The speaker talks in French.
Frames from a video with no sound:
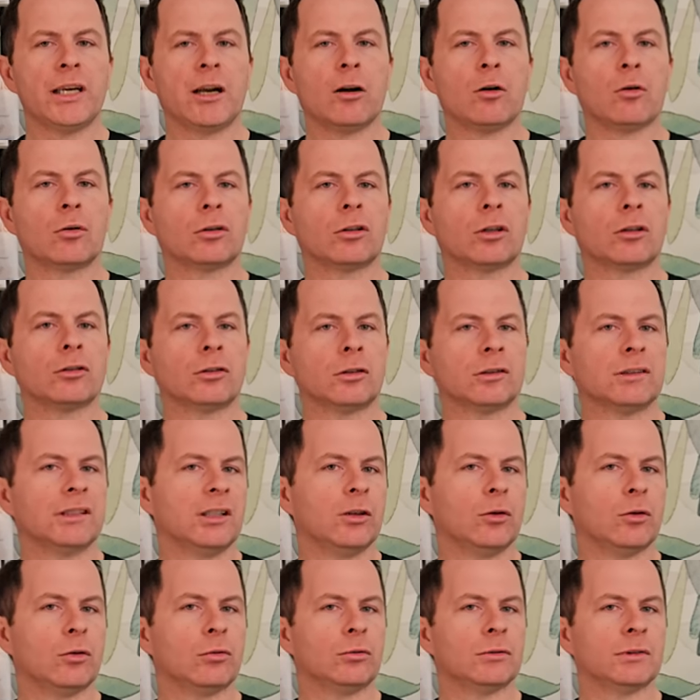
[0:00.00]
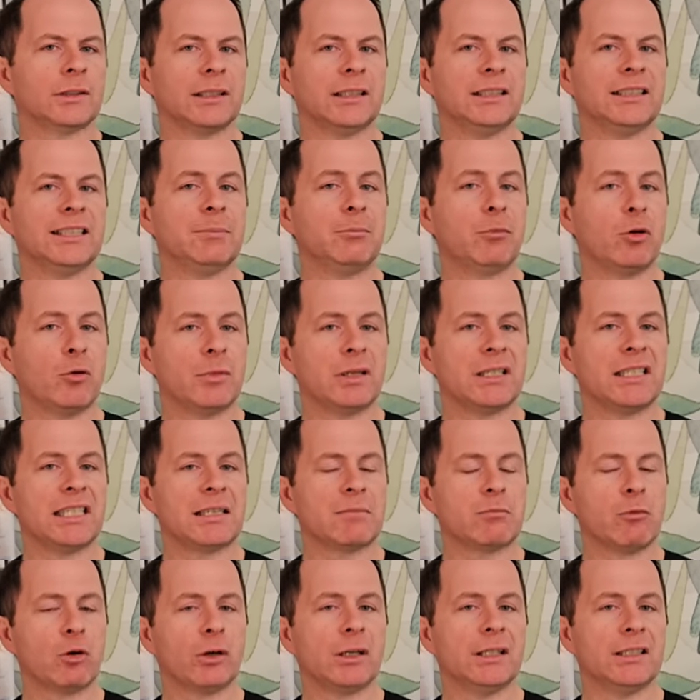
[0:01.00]
a longtemps tenté de contrer
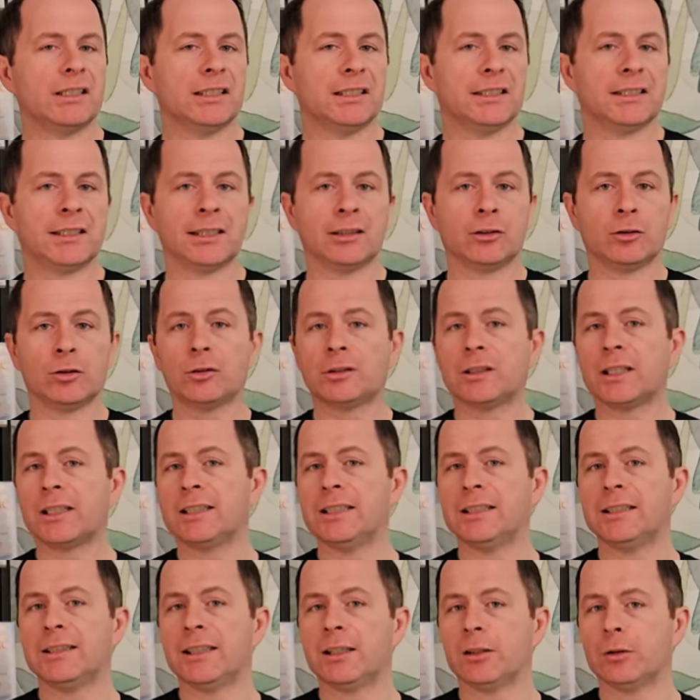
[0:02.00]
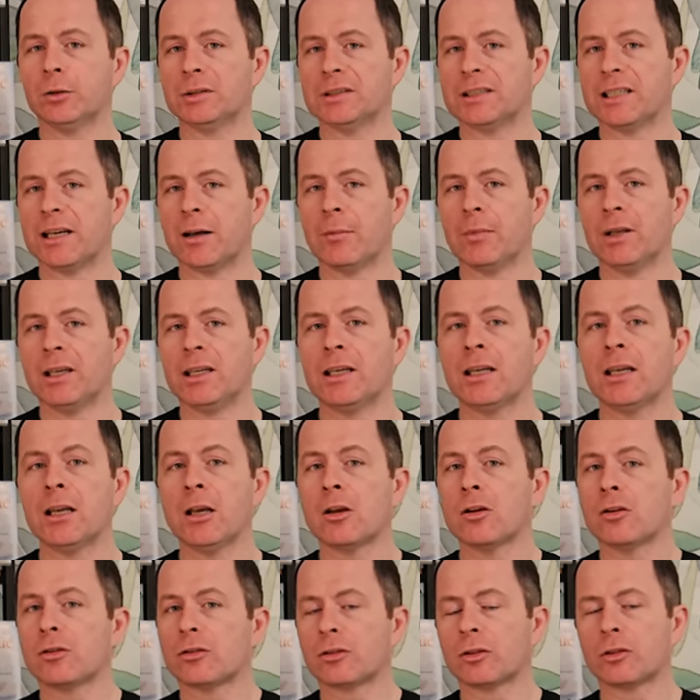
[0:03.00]
diplomatiquement les États totalitaires de sa armée
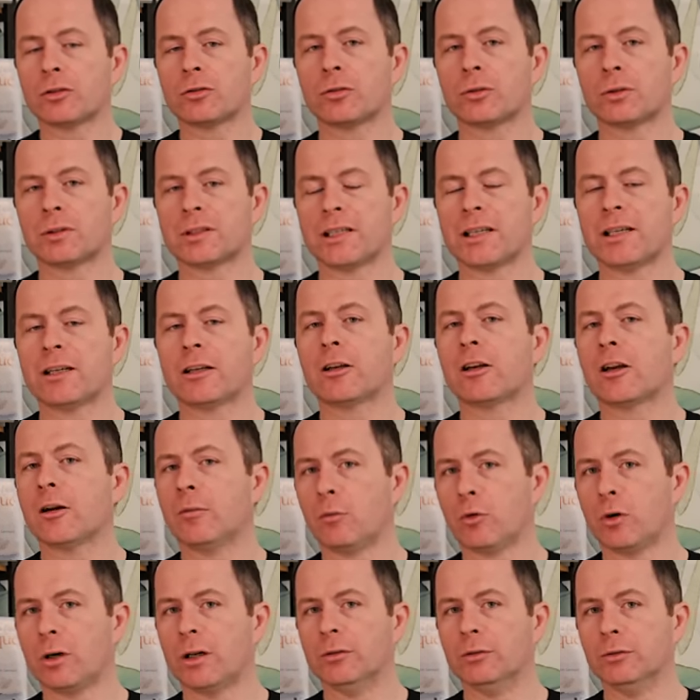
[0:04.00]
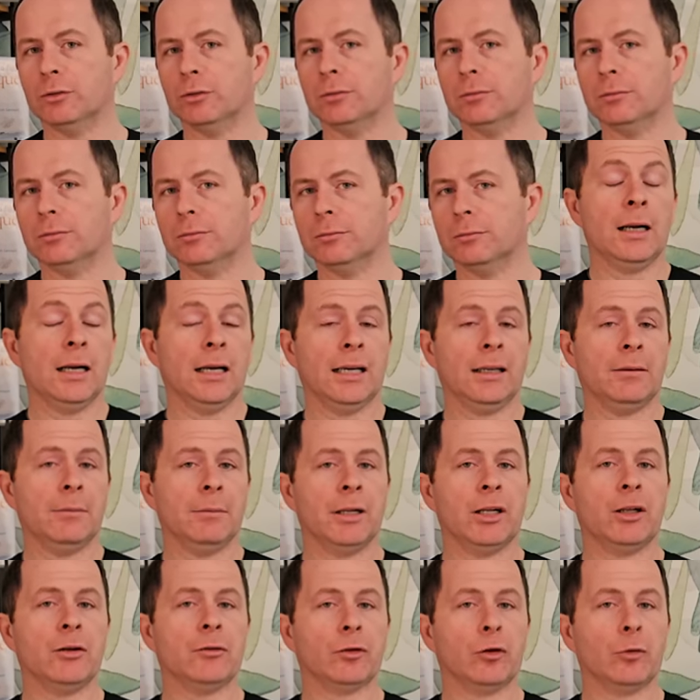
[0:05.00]
sans succès comme on l'a vu. Les
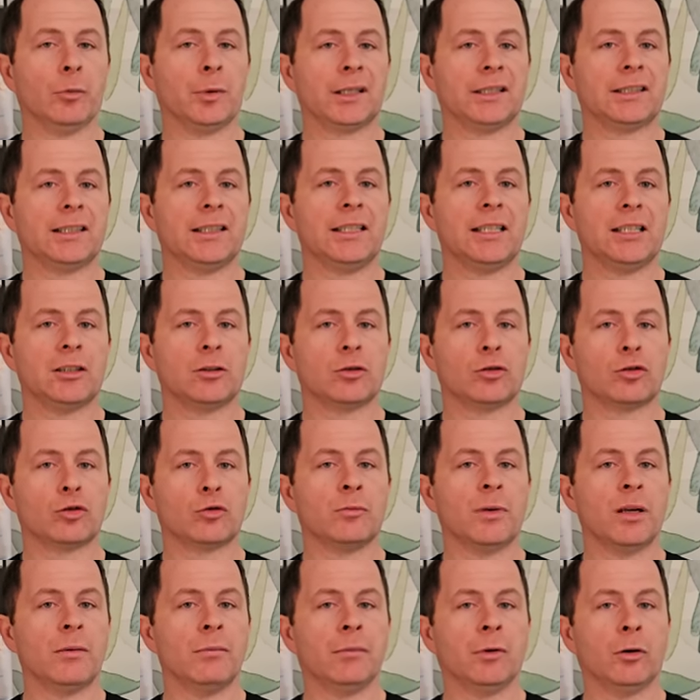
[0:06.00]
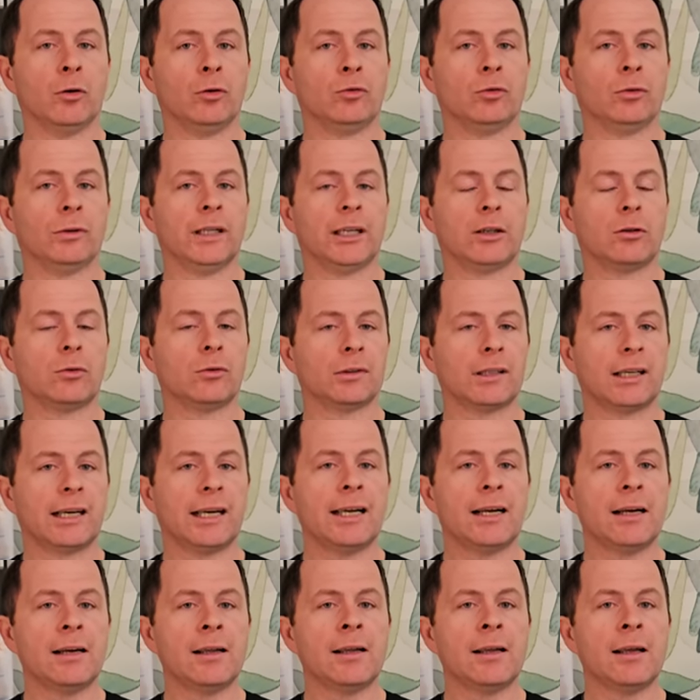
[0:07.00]
manœuvres britanniques se sont même retournées contre
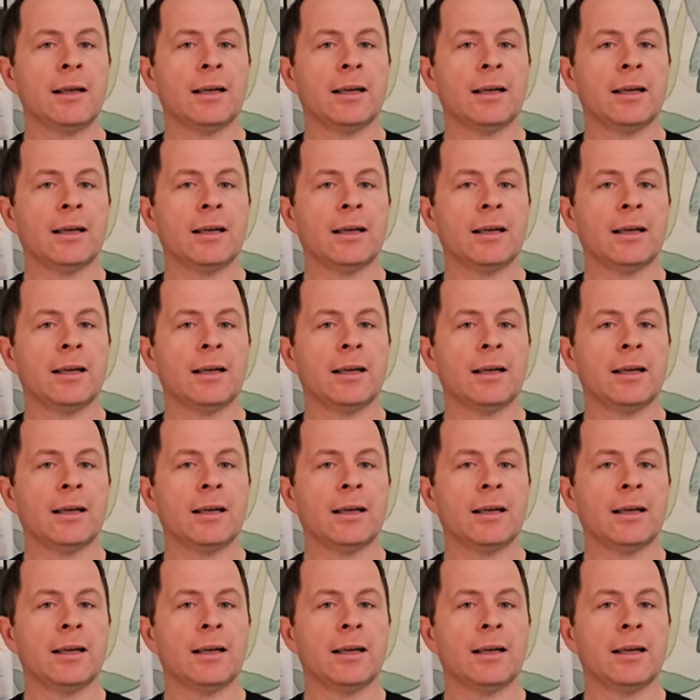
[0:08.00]
elles,